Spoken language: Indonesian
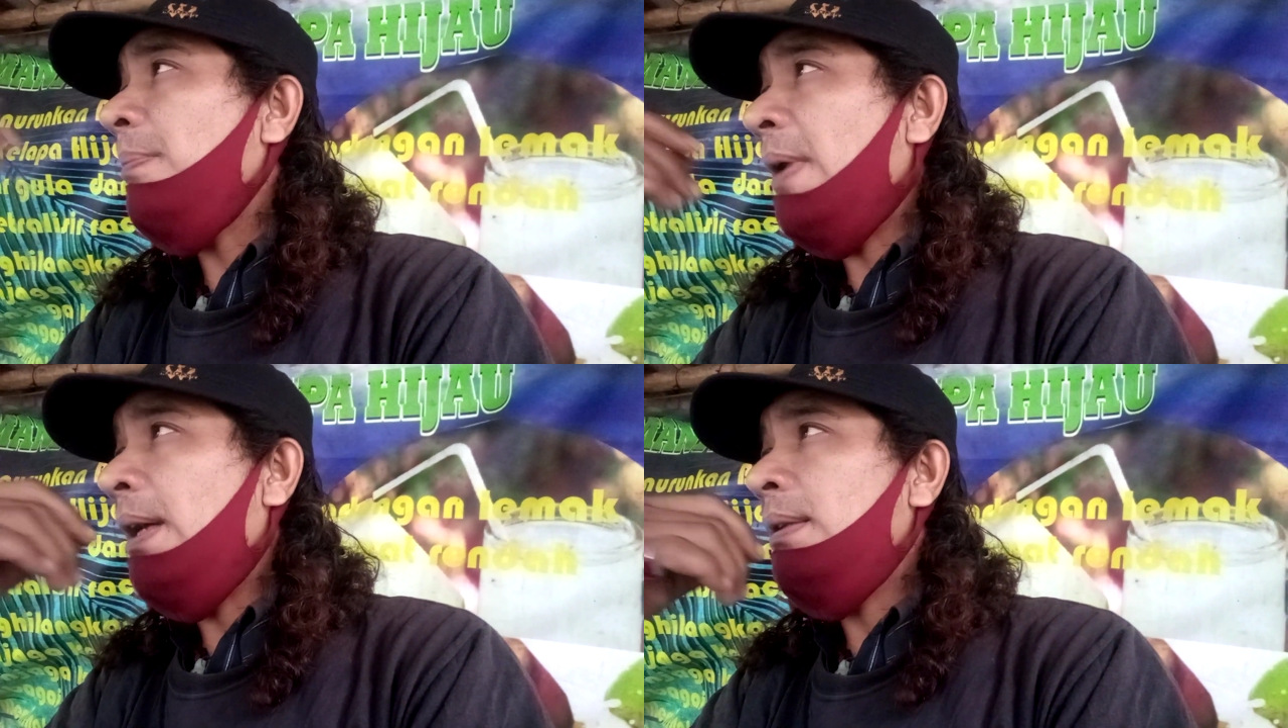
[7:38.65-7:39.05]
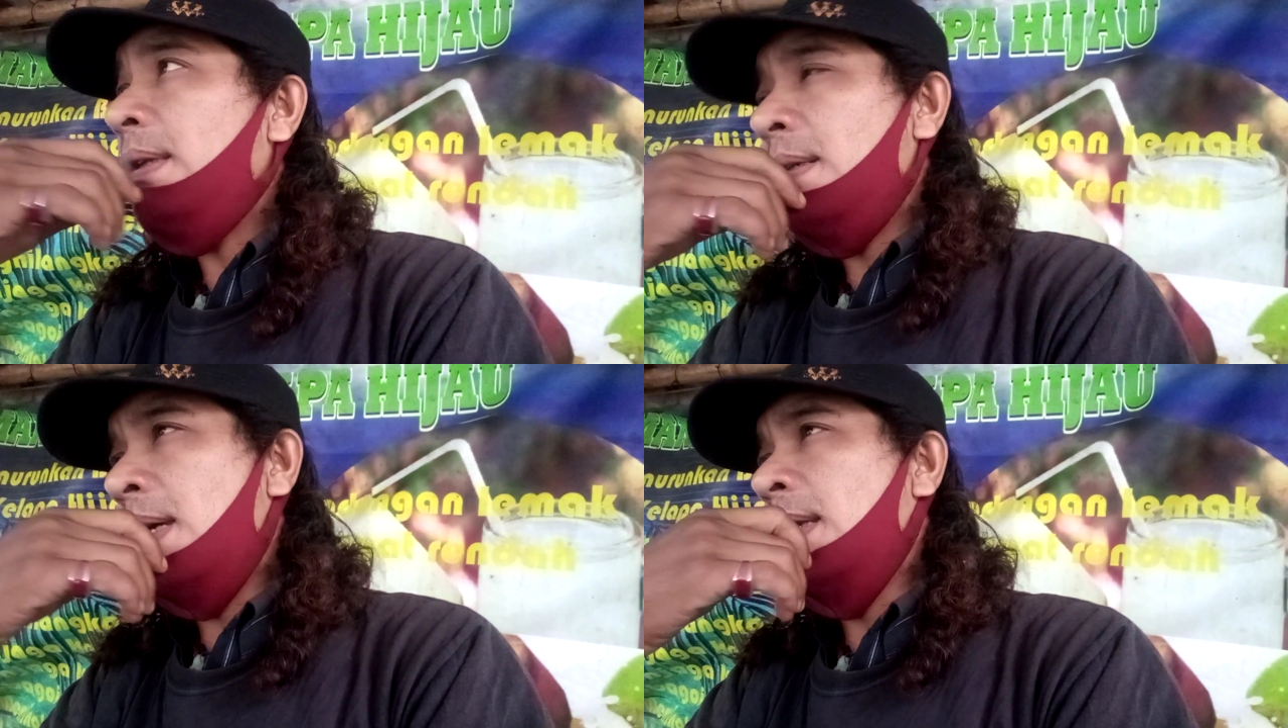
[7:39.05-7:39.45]
apa yang
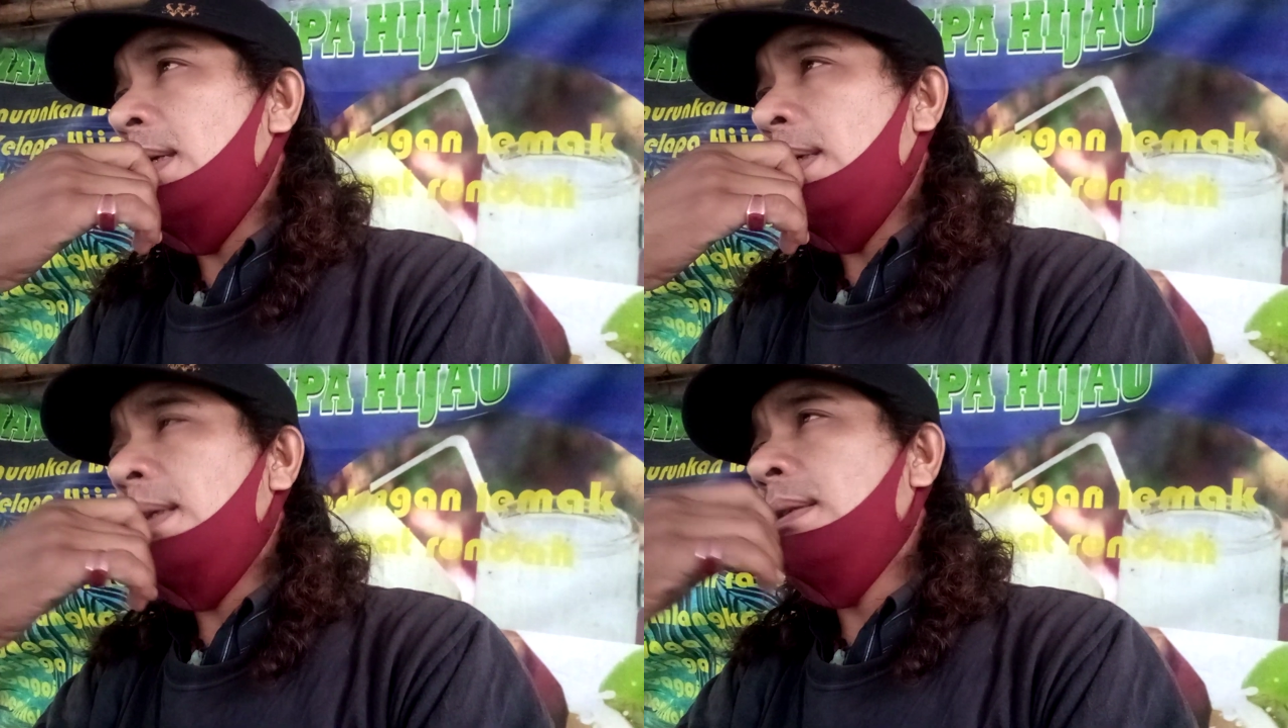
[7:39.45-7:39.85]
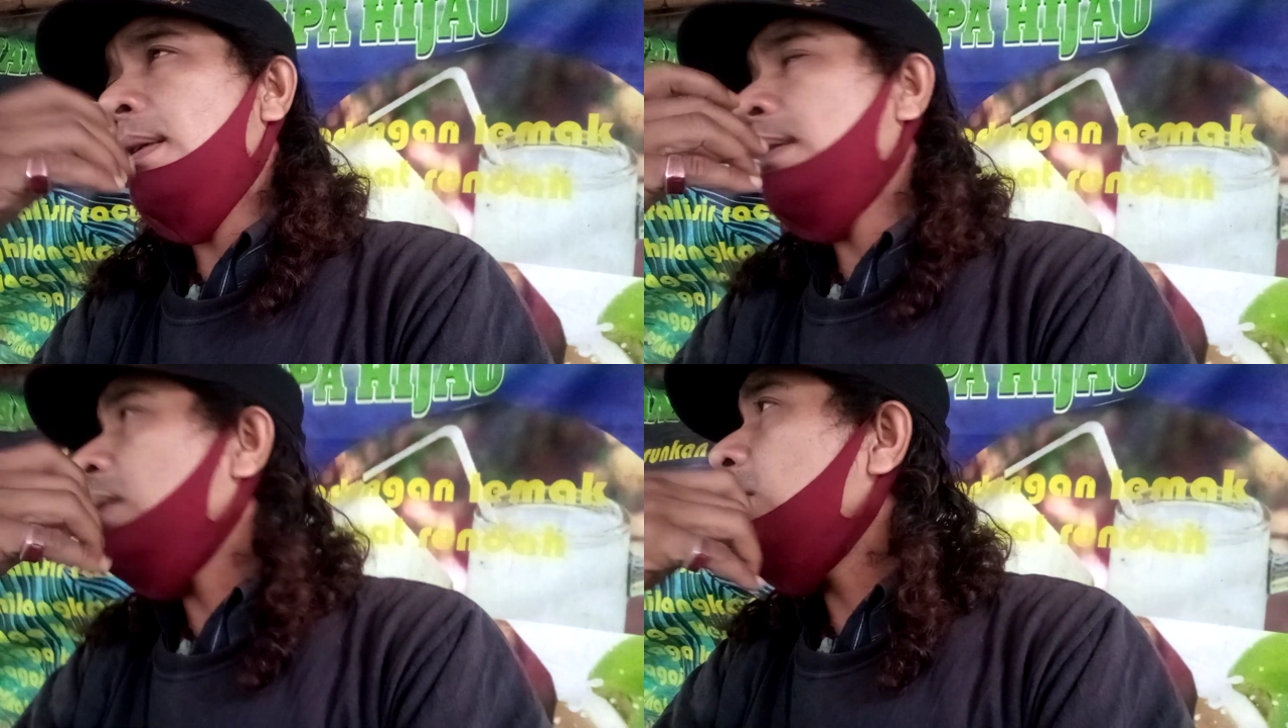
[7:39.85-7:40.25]
terjadi kita
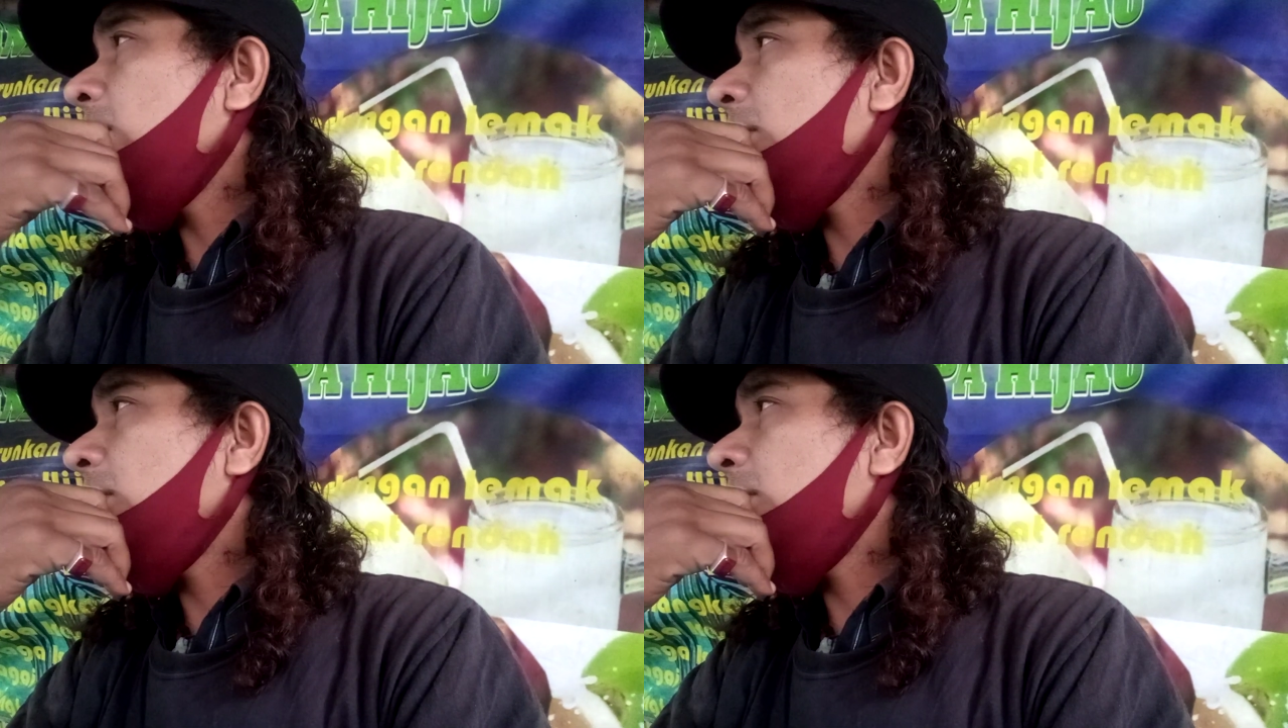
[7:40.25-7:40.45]
tidak tahu